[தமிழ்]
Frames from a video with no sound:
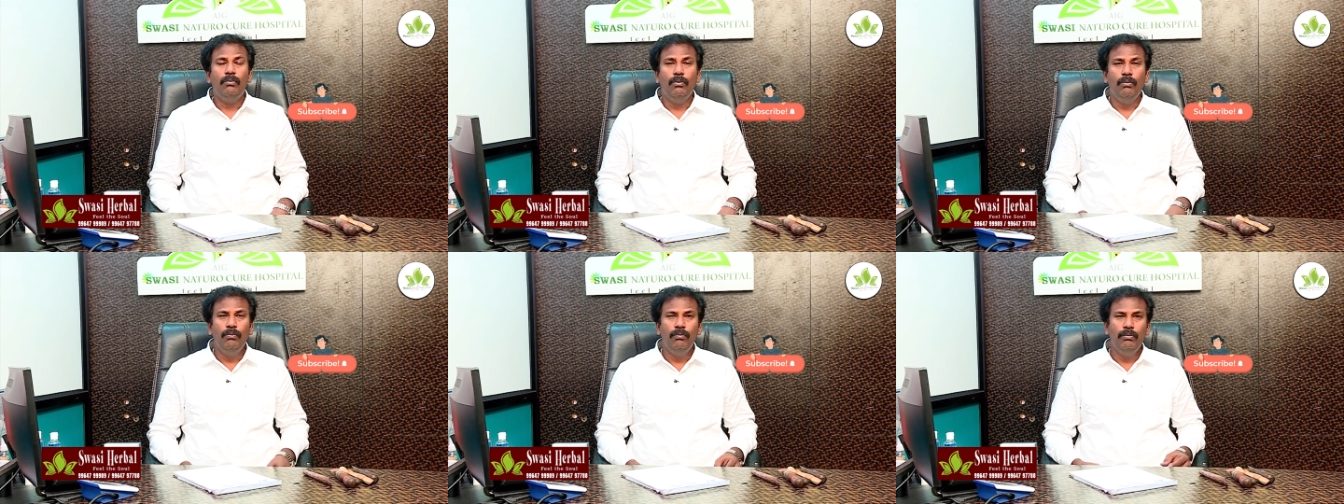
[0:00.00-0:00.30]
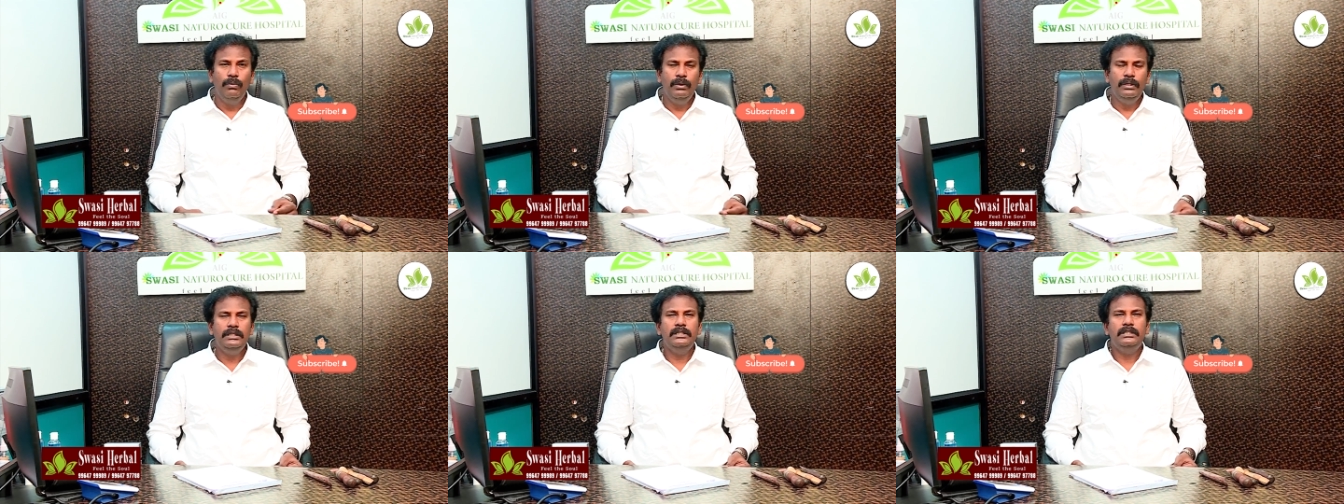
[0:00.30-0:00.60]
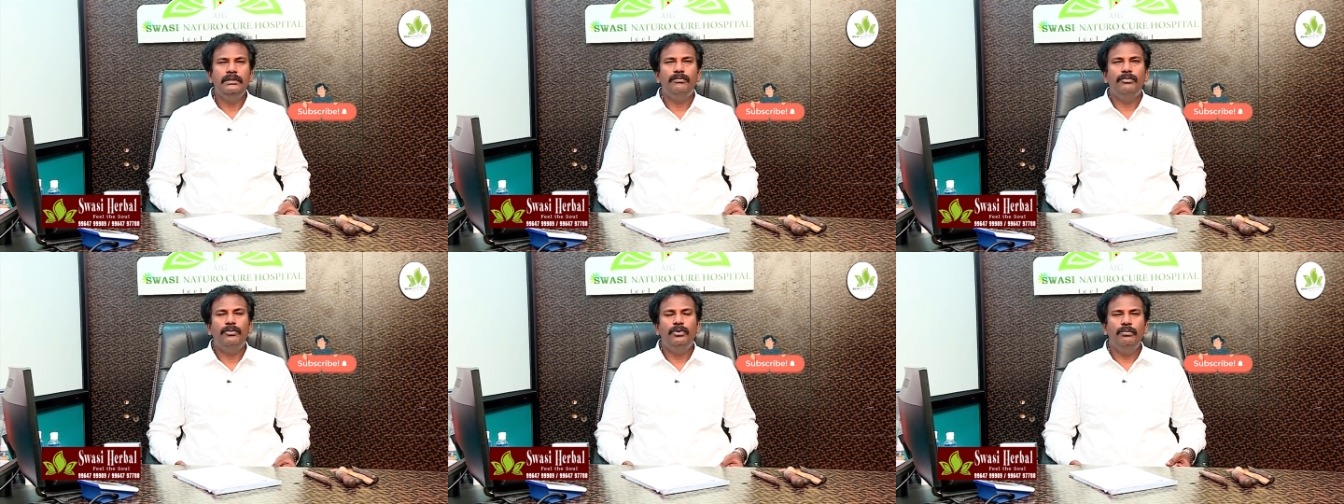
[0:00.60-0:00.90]
ஒவ்வொரு
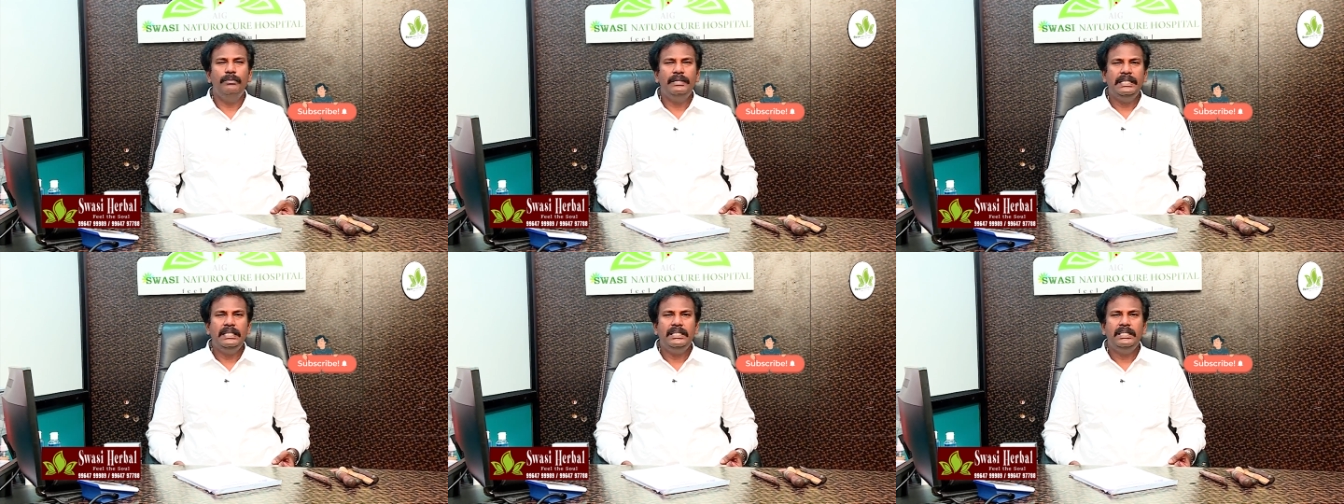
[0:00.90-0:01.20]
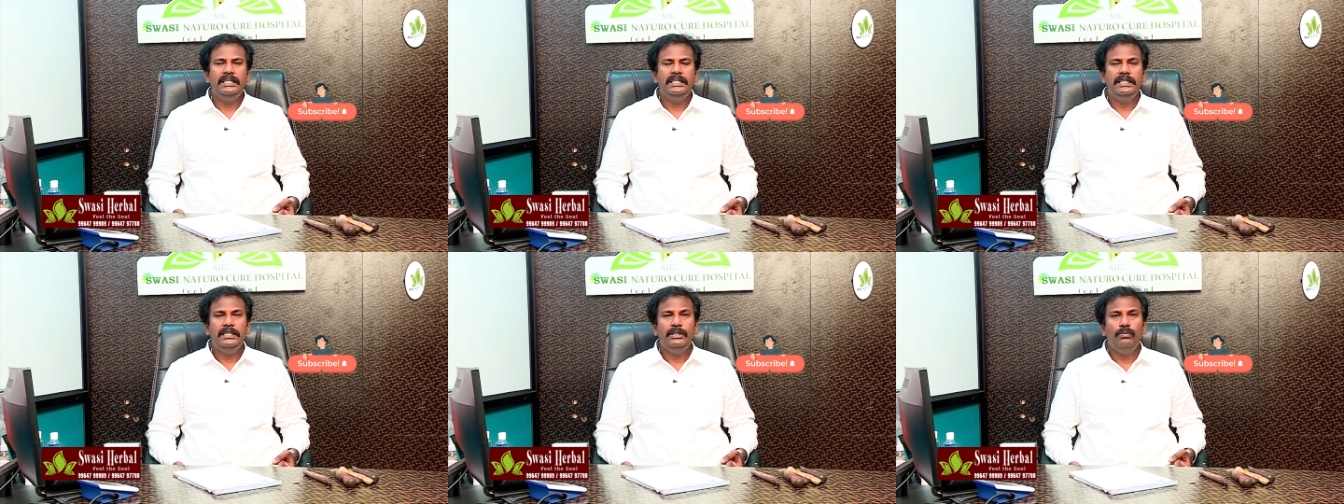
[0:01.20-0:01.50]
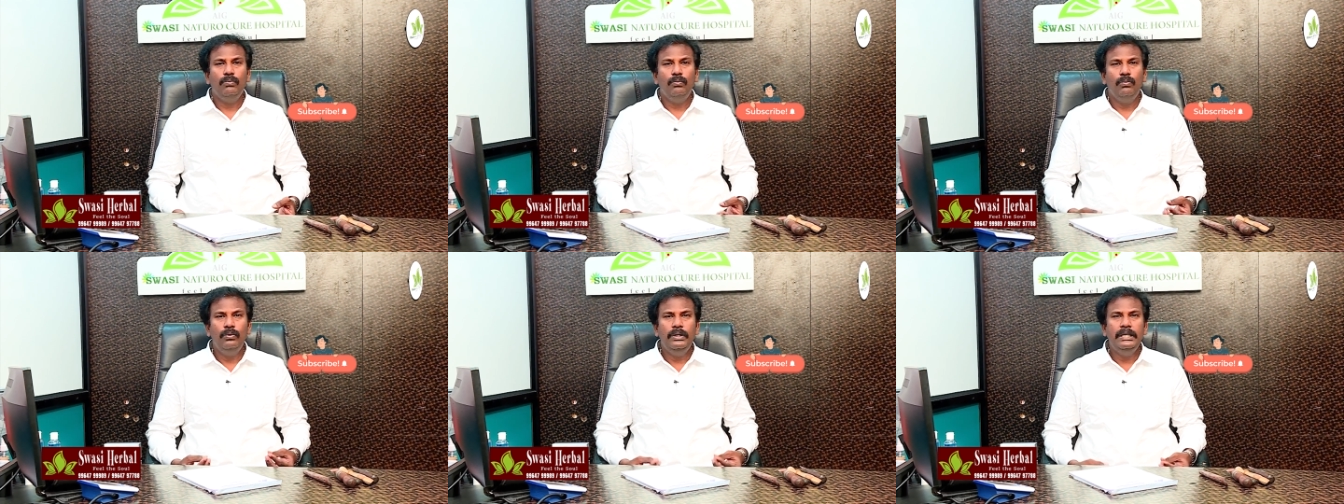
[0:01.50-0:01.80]
புதுமையான
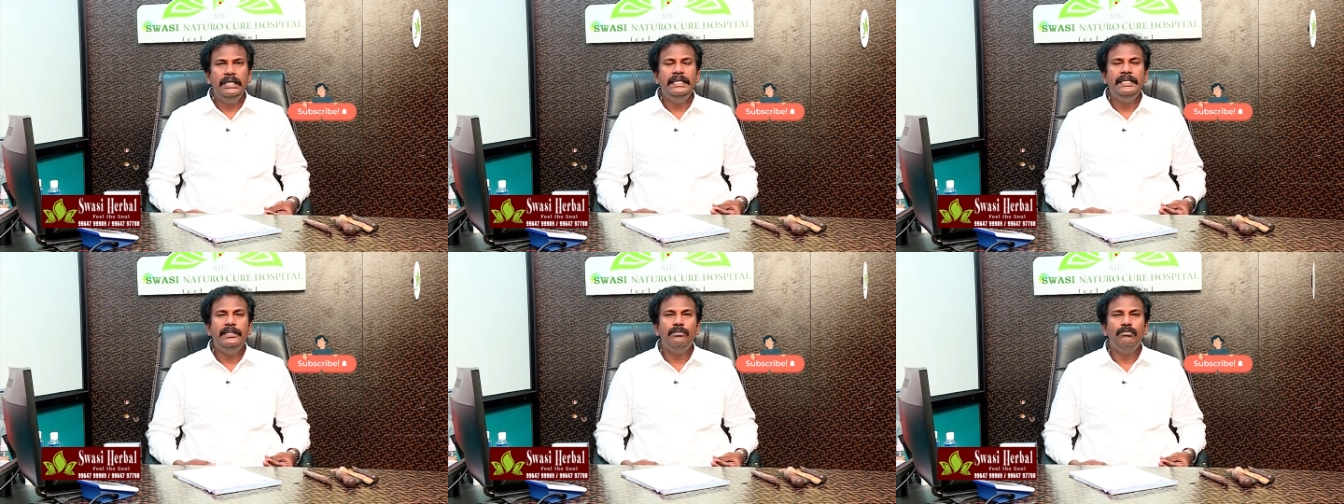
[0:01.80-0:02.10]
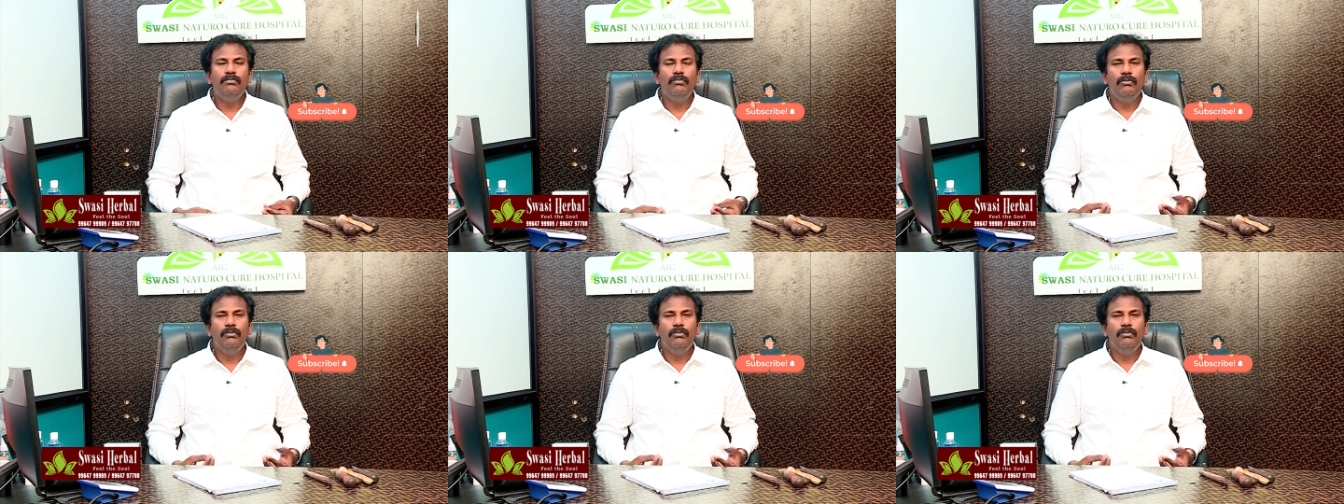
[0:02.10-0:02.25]
உடலின்